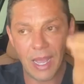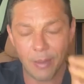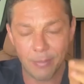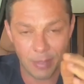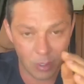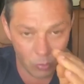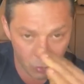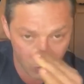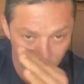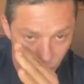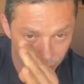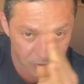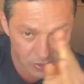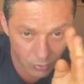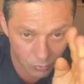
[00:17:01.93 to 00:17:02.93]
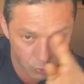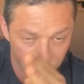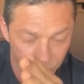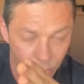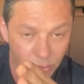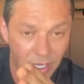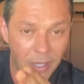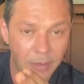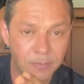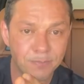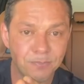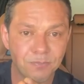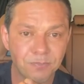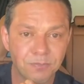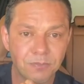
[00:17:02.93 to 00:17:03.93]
a minha única opção foi estudar.